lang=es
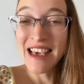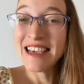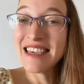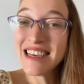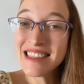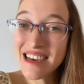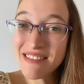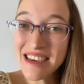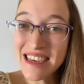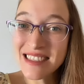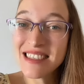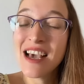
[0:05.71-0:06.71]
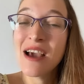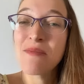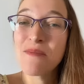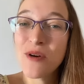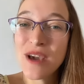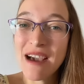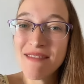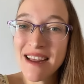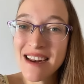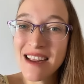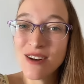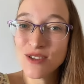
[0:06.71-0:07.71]
y esta vez voy a
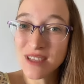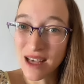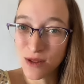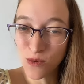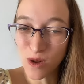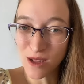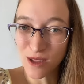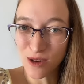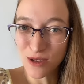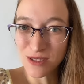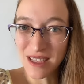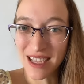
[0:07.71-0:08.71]
hablarle a los adultos.